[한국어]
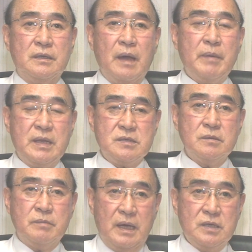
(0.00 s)

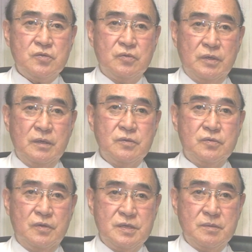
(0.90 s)
남한에서는 많이 줄어,
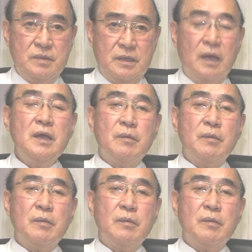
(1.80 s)
줄어 있습니다.